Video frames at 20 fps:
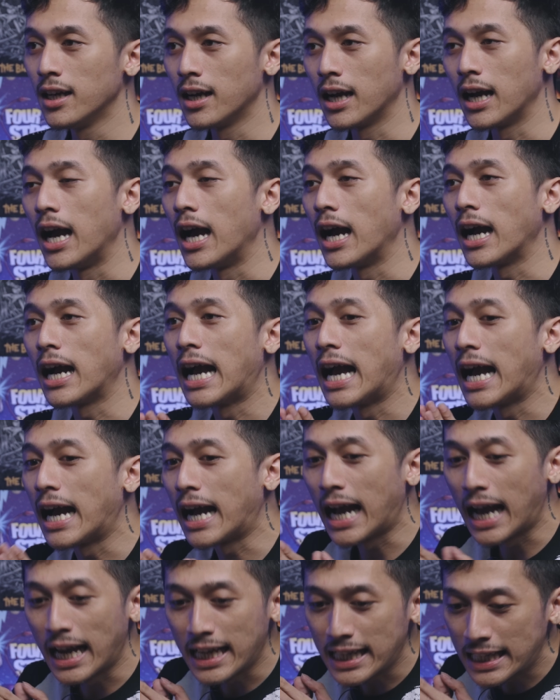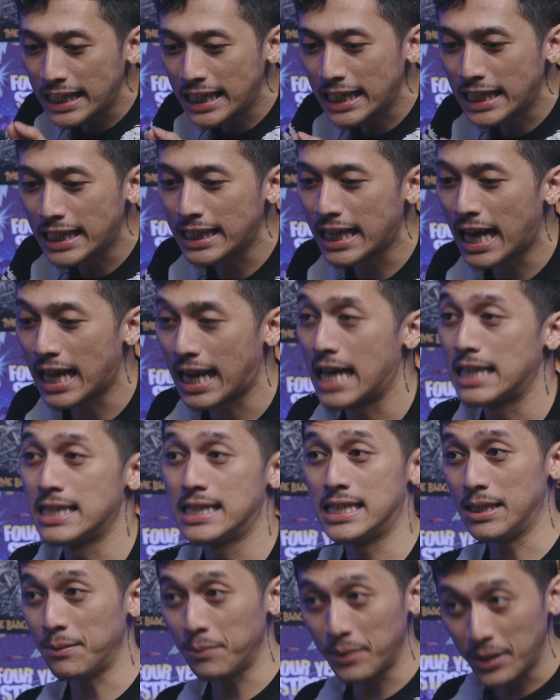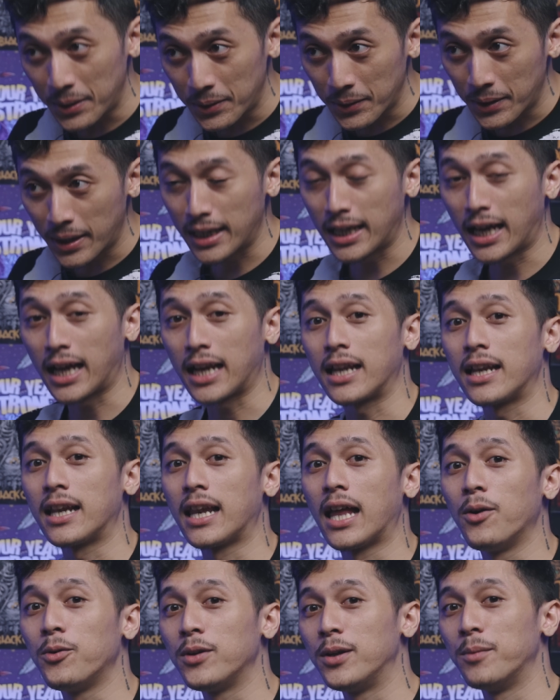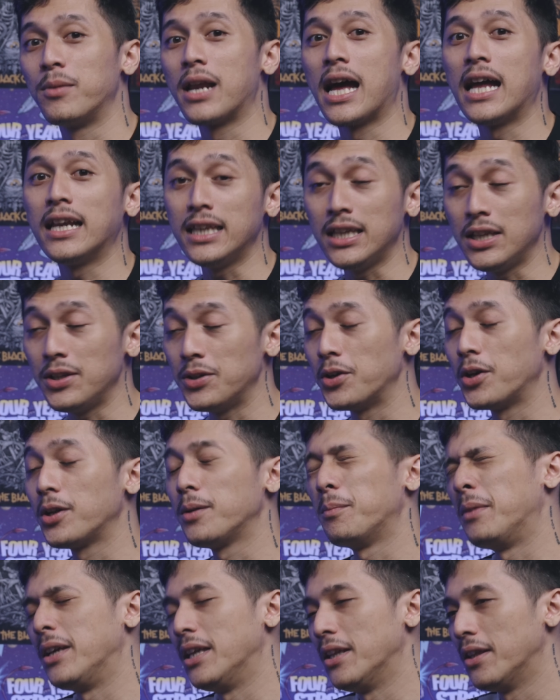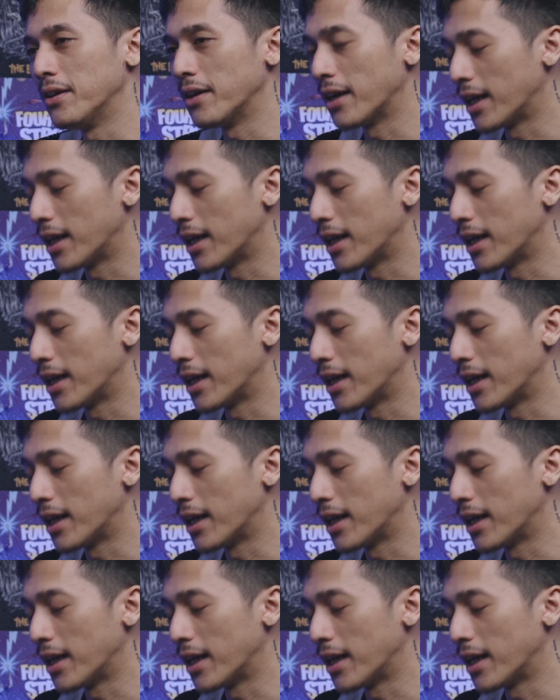nggak nggak nggak iniin garansi begitu kan karena lah udah berani John begitu